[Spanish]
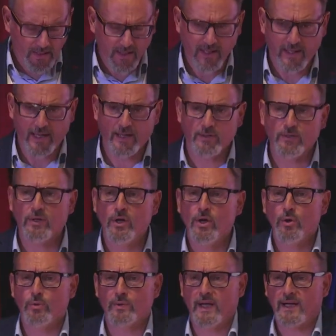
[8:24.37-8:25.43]
eran
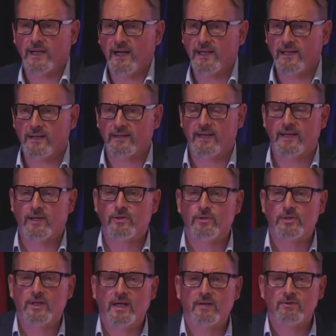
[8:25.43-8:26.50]
una realidad
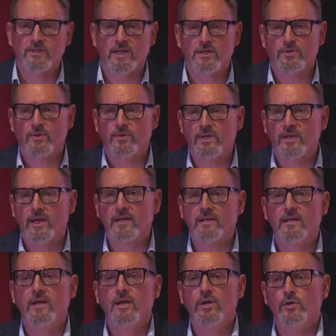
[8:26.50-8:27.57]
anecdótica en nuestra
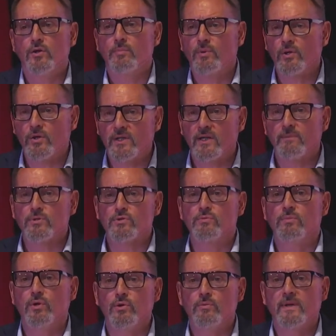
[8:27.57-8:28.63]
sociedad y hoy por hoy tenemos
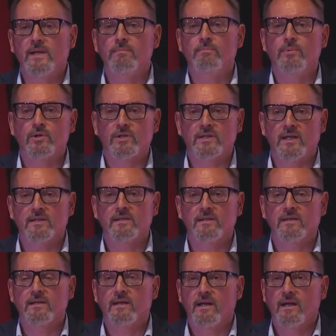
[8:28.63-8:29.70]
un volumen
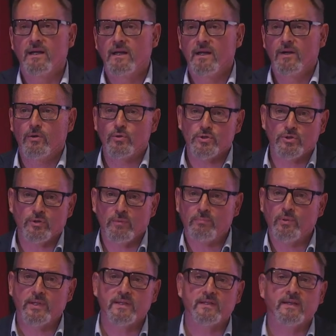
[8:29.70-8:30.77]
importante. Justo el
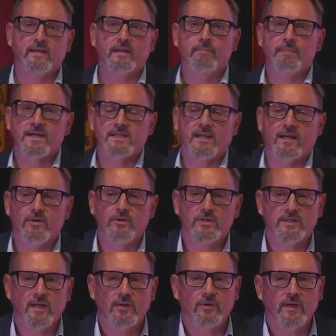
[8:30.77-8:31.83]
puente pasado he
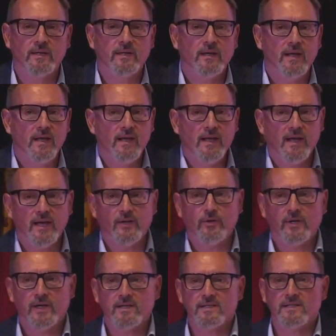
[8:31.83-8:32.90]
estado en,
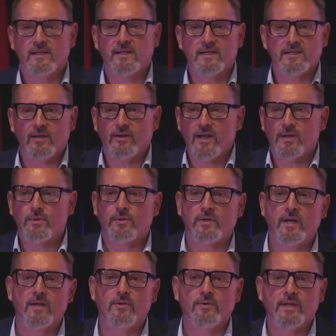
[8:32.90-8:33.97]
Orense y he estado en la
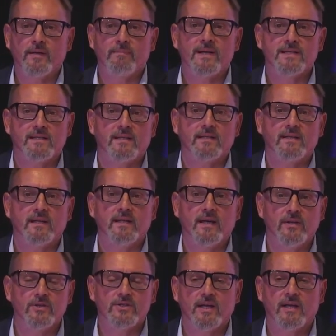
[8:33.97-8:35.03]
zona donde hay más
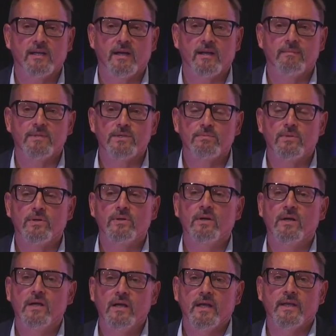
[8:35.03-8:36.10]
centenarios ahora mismo
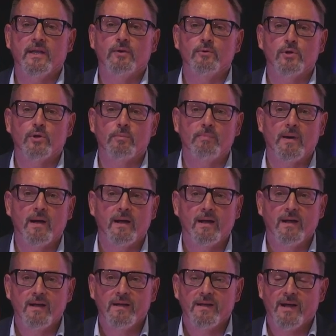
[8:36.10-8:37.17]
en Europa.
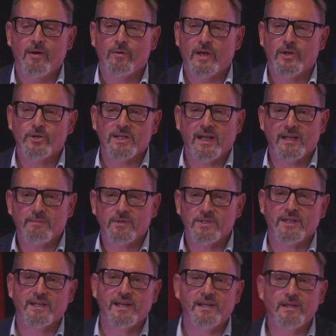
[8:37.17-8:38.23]
Aunque no salimos
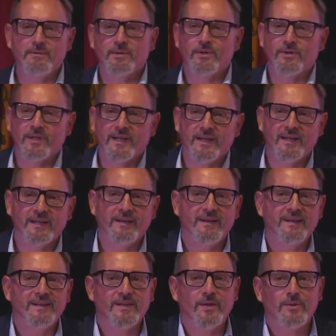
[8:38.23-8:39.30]
en el libro de,
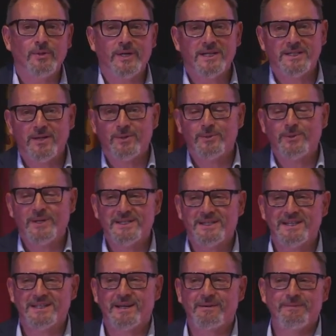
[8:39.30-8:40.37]
de zonas azules
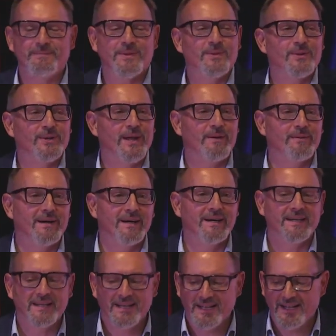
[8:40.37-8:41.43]
que se
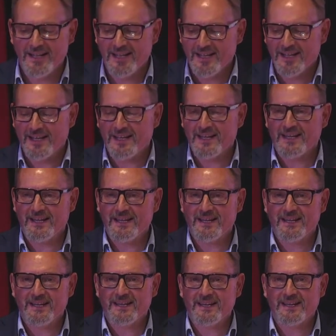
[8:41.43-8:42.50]
mencionaba
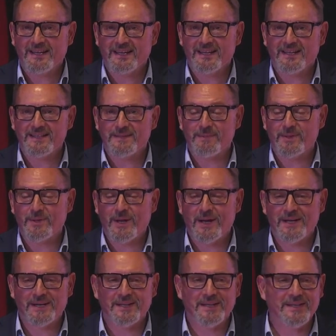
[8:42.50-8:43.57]
eh, que se
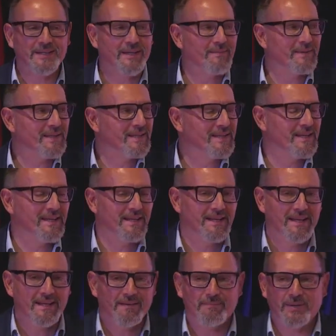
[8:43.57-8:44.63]
mencionaba
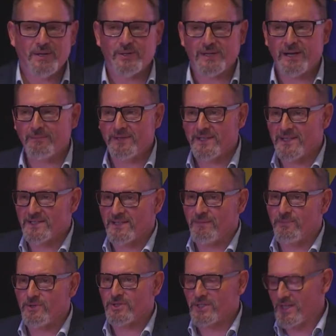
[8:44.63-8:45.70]
recientemente, pero realmente
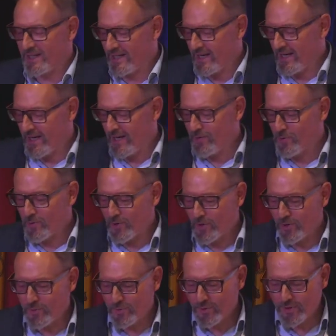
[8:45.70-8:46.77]
estamos en, el
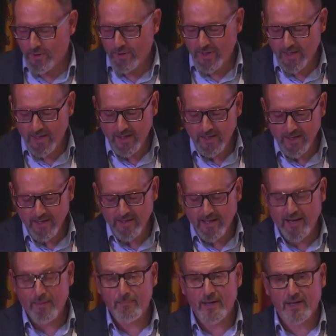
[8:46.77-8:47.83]
núcleo duro del
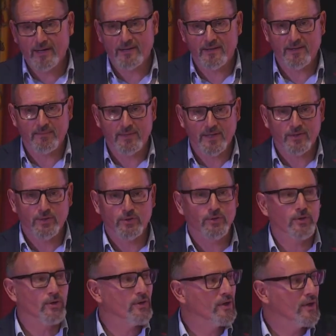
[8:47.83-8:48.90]

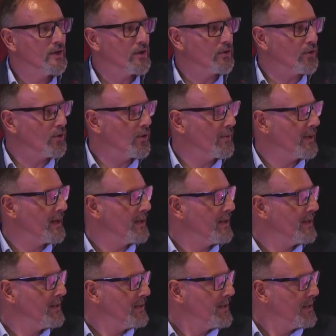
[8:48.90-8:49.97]
envejecimiento global.
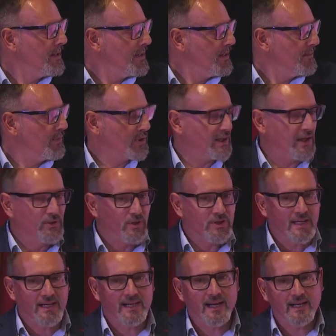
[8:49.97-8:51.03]
Por tanto,
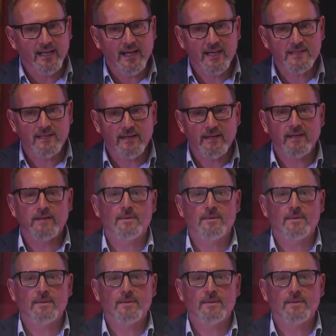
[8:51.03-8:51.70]
estas realidades de